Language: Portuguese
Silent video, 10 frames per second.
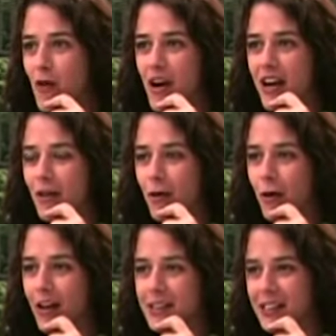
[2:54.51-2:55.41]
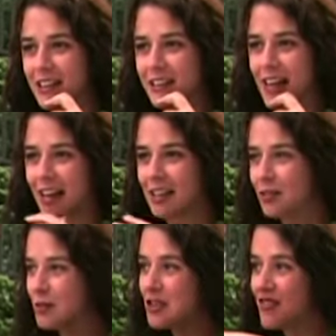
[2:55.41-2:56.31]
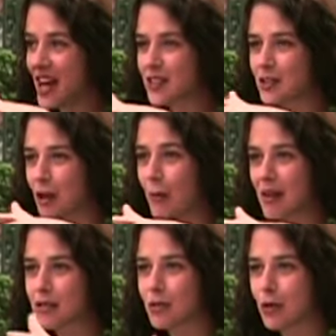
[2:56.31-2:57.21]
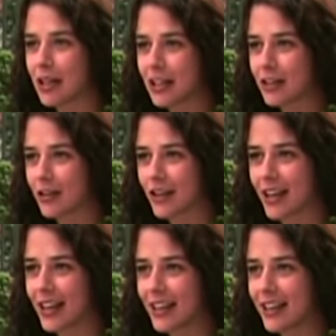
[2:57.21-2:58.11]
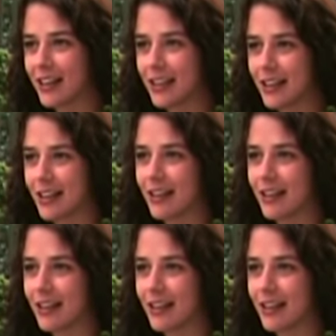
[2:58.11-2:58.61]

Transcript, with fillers: foi, assim, estar tá ali num universo tão masculino, né, e, e,